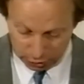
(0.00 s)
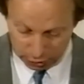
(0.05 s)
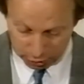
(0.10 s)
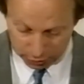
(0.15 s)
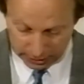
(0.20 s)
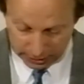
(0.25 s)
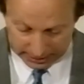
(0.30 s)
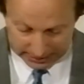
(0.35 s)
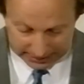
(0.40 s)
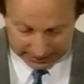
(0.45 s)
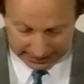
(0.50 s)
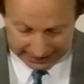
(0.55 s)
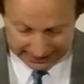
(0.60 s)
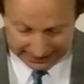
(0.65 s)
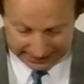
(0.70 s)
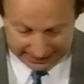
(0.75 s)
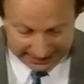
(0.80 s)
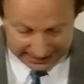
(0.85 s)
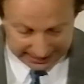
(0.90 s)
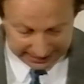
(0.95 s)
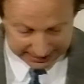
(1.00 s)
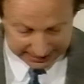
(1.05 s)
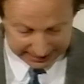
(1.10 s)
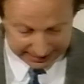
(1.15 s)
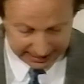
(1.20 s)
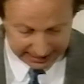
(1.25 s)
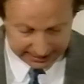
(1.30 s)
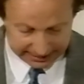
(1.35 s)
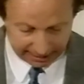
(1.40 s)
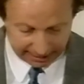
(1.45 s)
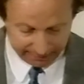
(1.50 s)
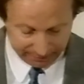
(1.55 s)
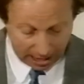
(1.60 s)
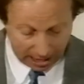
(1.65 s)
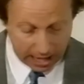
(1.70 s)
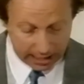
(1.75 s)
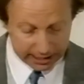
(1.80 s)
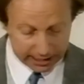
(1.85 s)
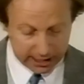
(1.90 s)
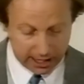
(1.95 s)
sodass diesen den
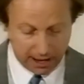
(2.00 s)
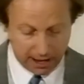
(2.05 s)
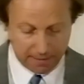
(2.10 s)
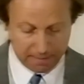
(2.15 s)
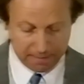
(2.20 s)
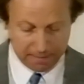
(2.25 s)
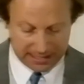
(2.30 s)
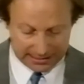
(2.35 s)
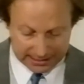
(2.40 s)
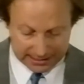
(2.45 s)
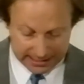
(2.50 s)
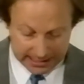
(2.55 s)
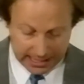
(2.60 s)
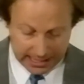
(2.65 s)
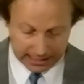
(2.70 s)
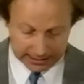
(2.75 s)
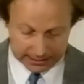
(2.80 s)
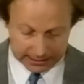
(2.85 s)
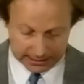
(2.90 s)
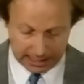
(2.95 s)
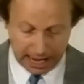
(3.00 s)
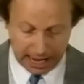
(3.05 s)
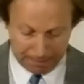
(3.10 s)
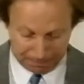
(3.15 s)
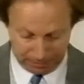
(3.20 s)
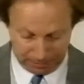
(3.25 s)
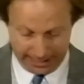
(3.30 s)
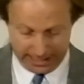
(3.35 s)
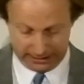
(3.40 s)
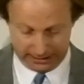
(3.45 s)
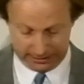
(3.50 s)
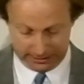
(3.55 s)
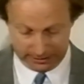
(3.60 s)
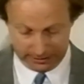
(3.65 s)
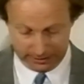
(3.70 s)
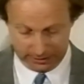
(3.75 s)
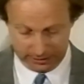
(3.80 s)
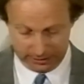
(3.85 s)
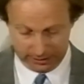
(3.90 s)
wahren Messias ablehnten.